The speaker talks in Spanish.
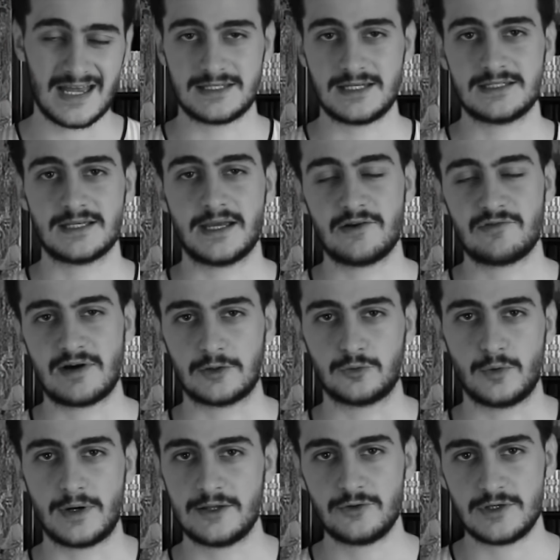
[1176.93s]
y así seguir
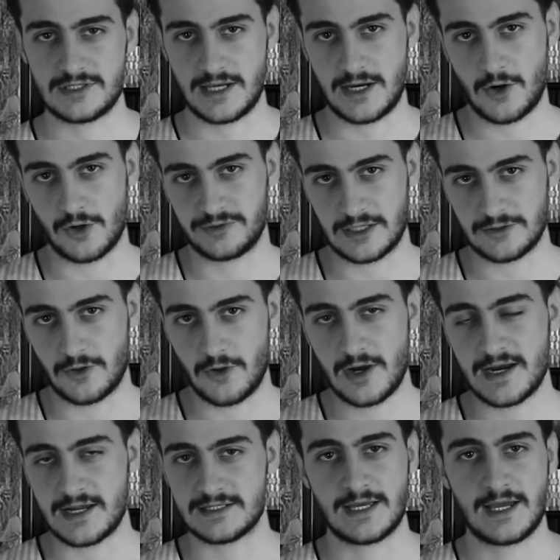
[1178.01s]
facturando y seguir contando
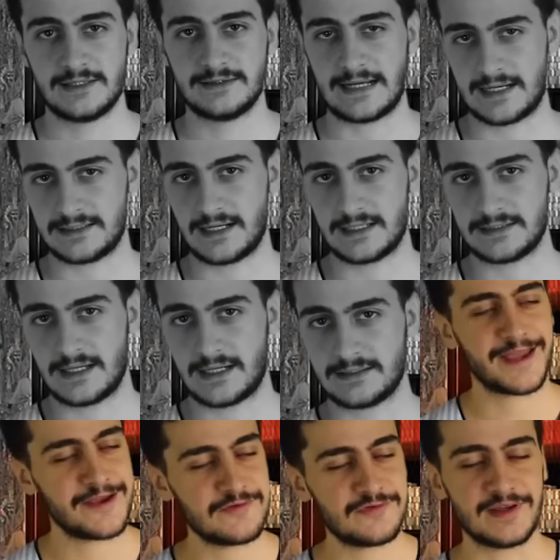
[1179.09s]
dólares. Taca,
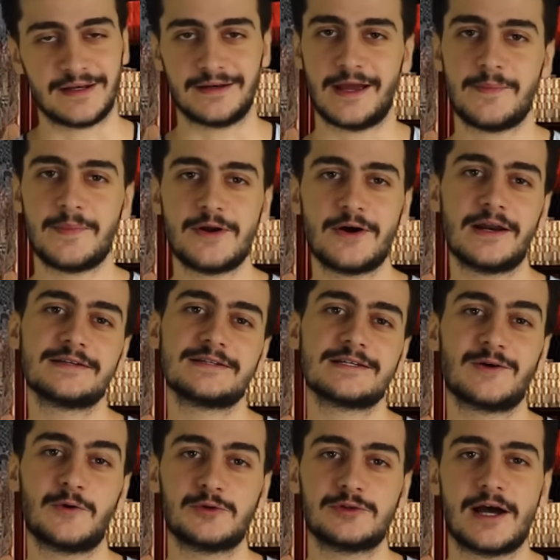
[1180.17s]
En fin, espero que les
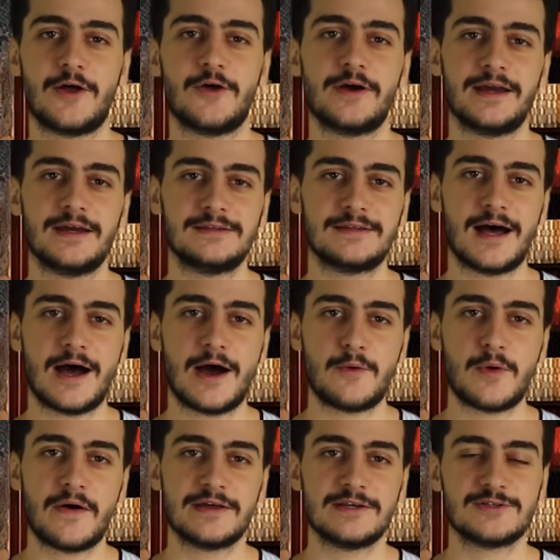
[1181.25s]
haya gustado esta
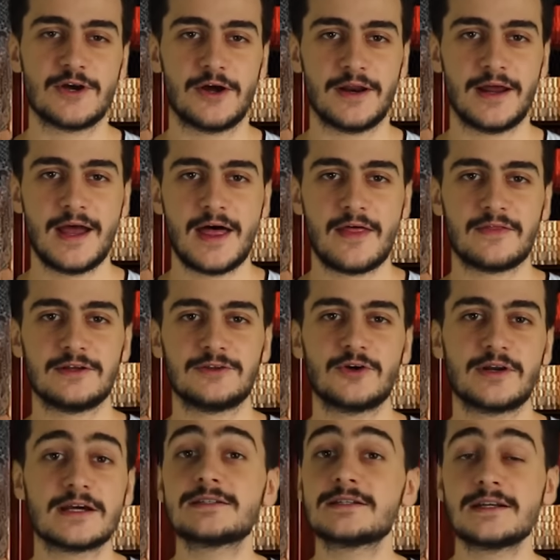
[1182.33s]
nueva edición de
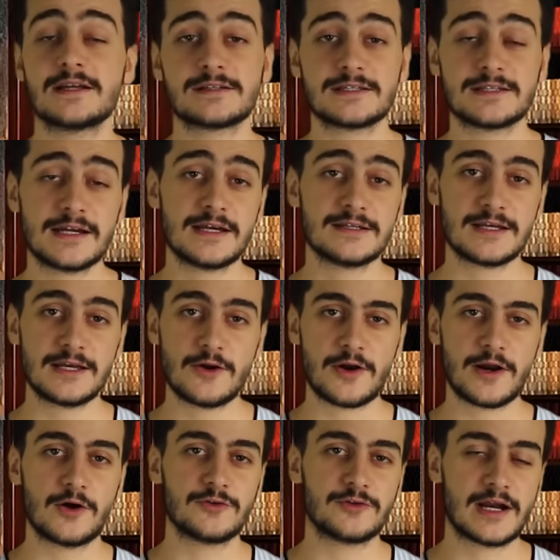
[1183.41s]
Historias Innecesarias y nos
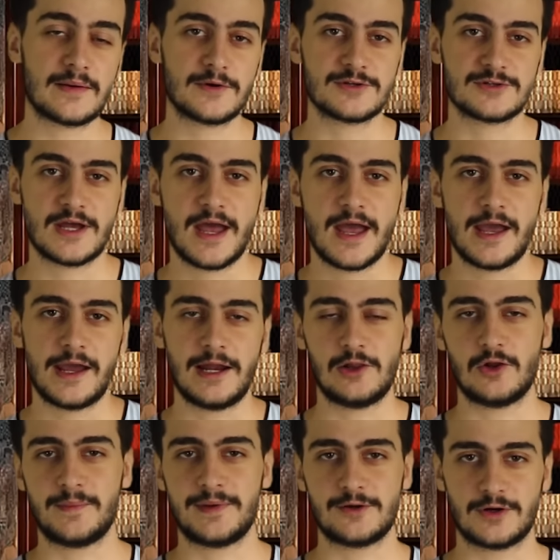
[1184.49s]
reencontramos el
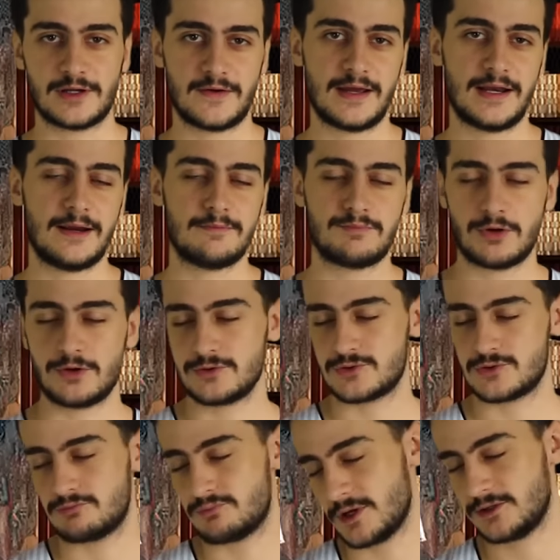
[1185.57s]
domingo que viene, por
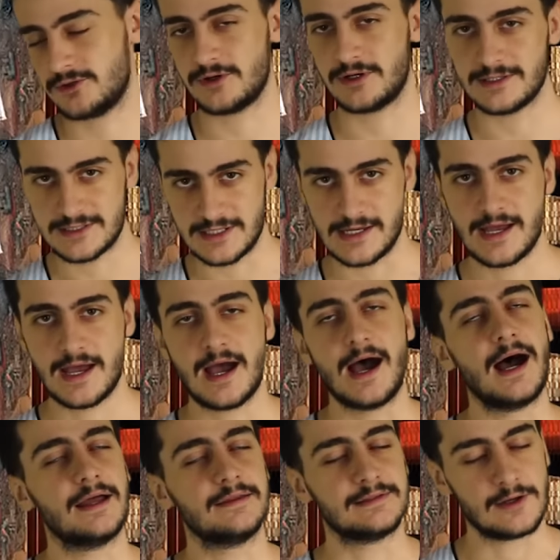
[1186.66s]
supuesto que sí.
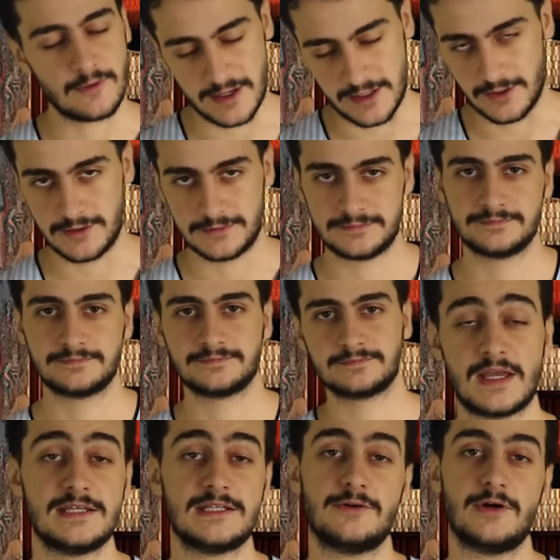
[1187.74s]
Hasta luego.
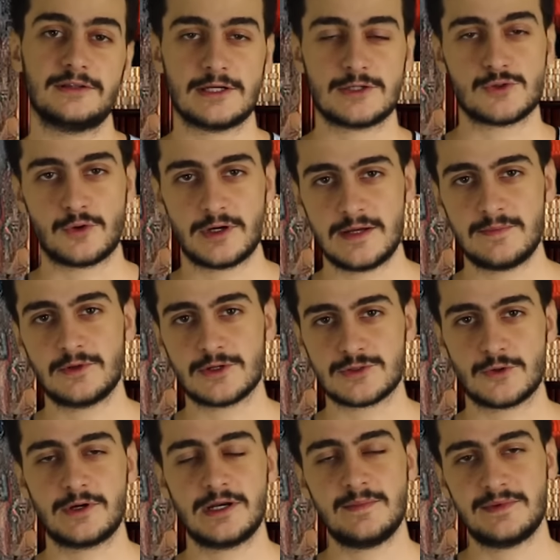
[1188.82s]
Y si no estás suscripto o
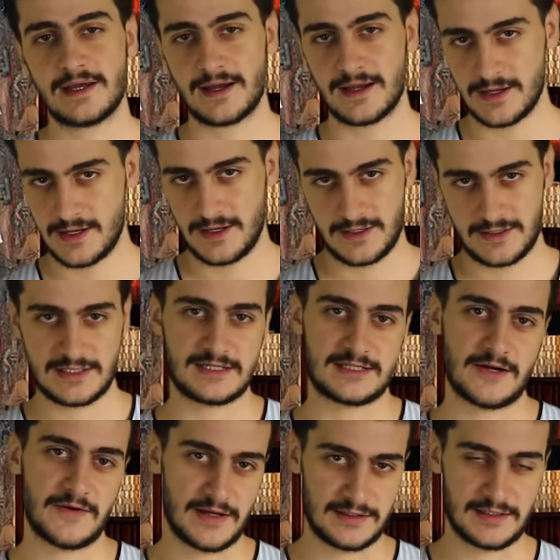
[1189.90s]
suscripta, ya
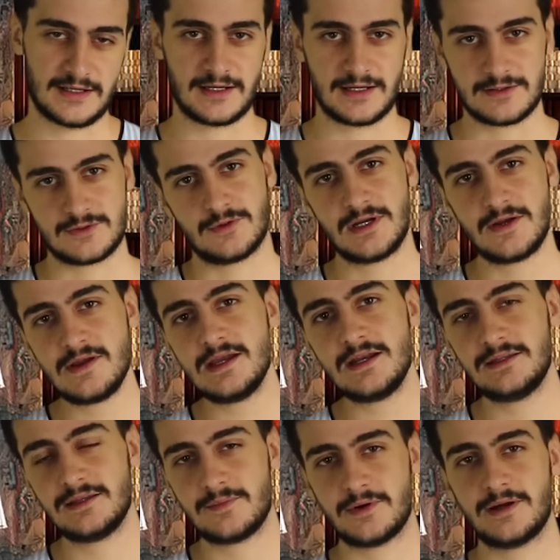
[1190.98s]
sabes, tenés que
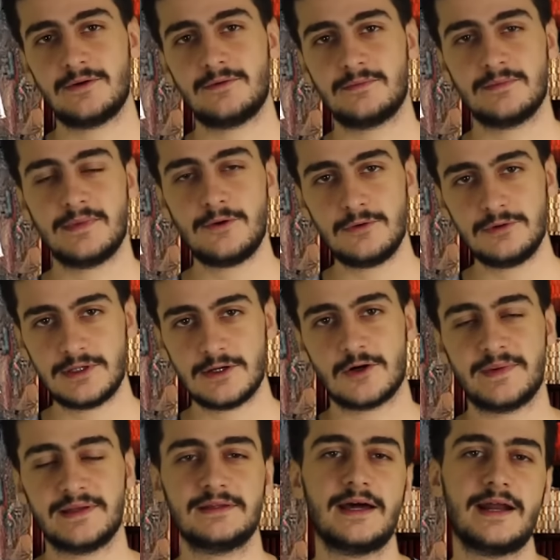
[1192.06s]
suscribirte, poner un me gusta y
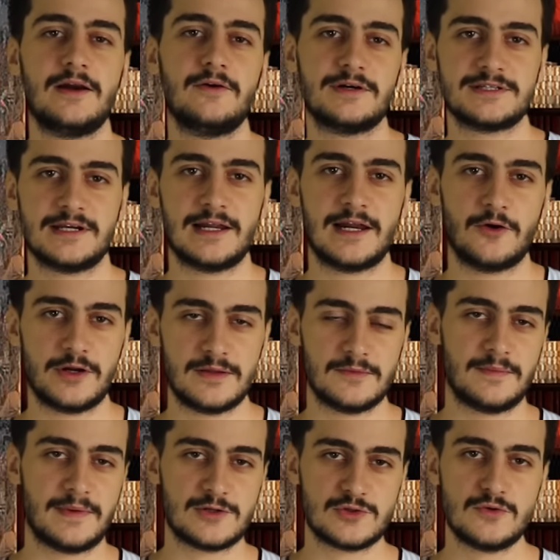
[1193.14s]
comentar algo así el
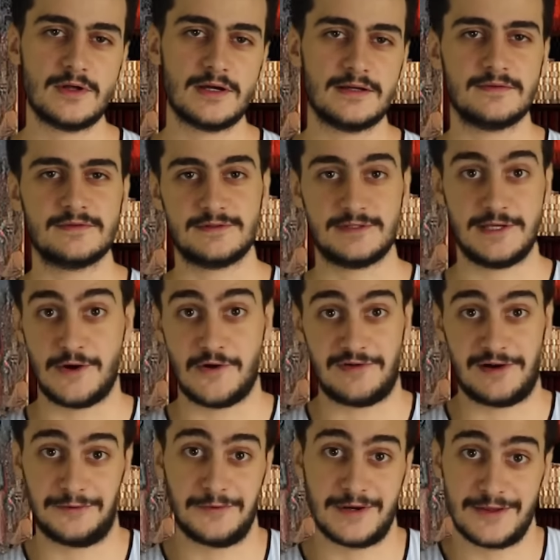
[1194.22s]
algoritmo me ayuda y sigo
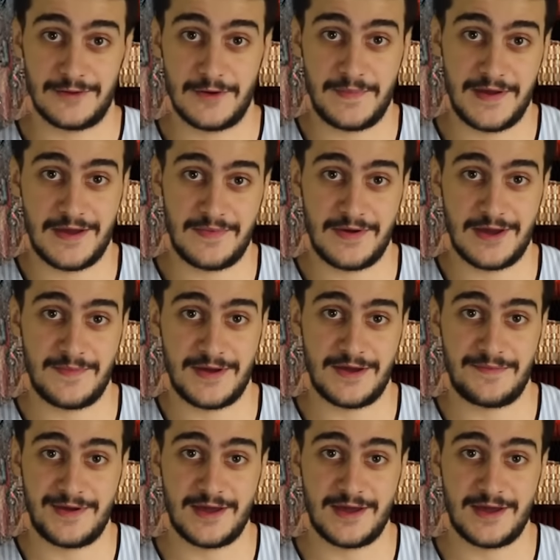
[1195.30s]
facturando piqui, piqui, piqui,